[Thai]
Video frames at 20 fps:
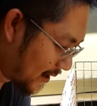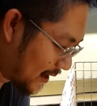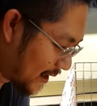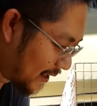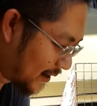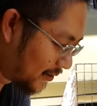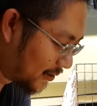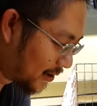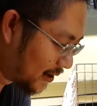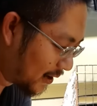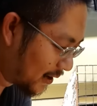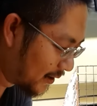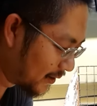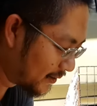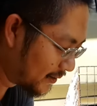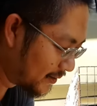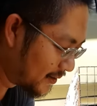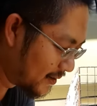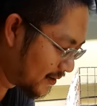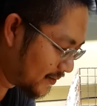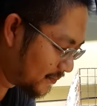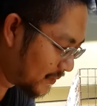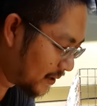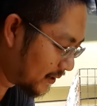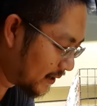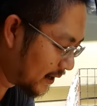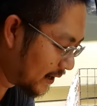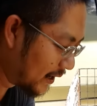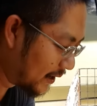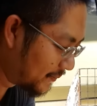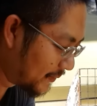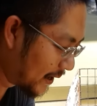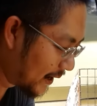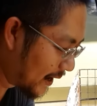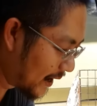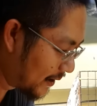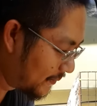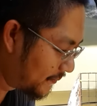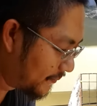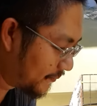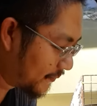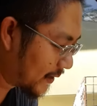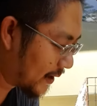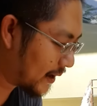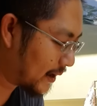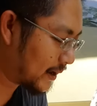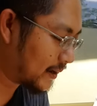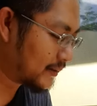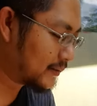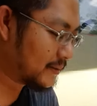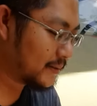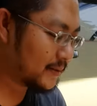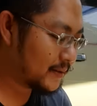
อ่าแล้วก็เหมือนเดิมนะครับอ่า